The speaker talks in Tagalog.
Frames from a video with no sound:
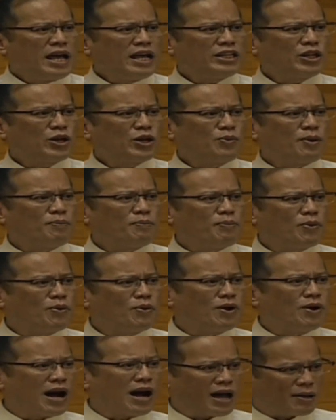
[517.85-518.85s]
Ito na po ang
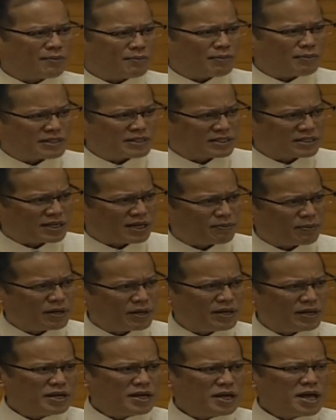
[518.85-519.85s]

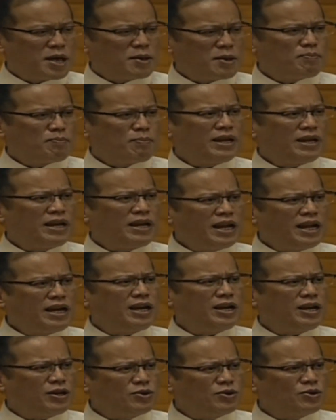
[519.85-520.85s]
aking Pinili
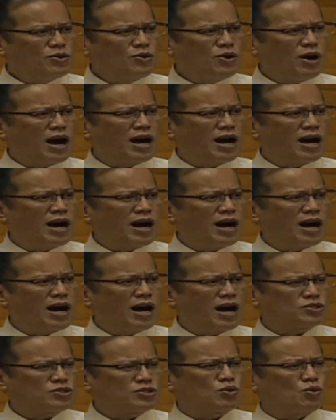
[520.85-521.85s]
ninyo ang
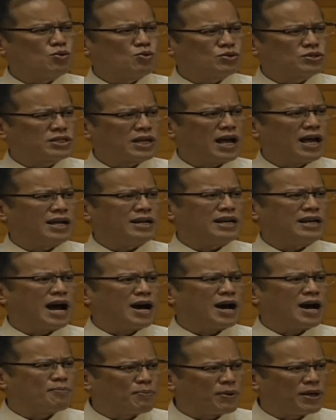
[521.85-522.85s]
landas kung saan
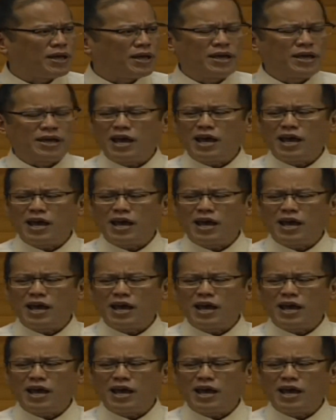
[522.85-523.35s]
naapi ang